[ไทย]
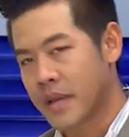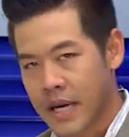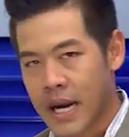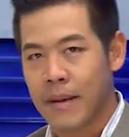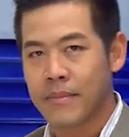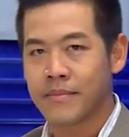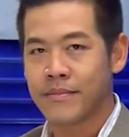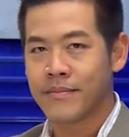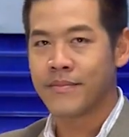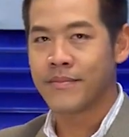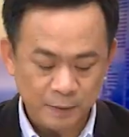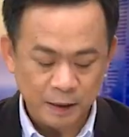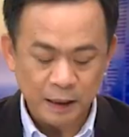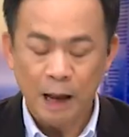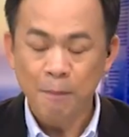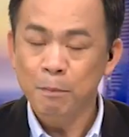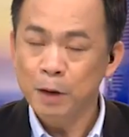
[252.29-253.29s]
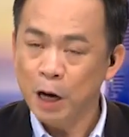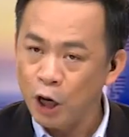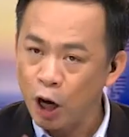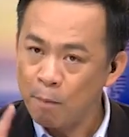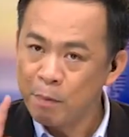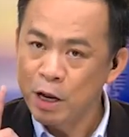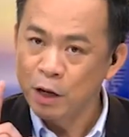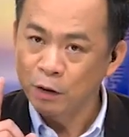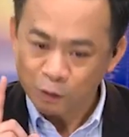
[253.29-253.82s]
เอาไปร้อยแต้มเต็มนะครับแล้ว
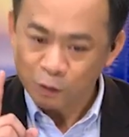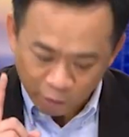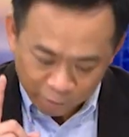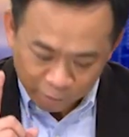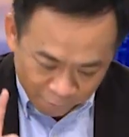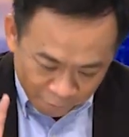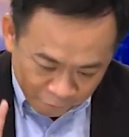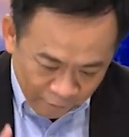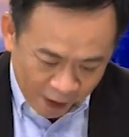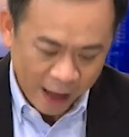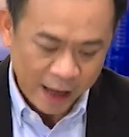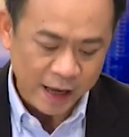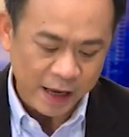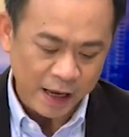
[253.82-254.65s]
ก็มีรถไฟ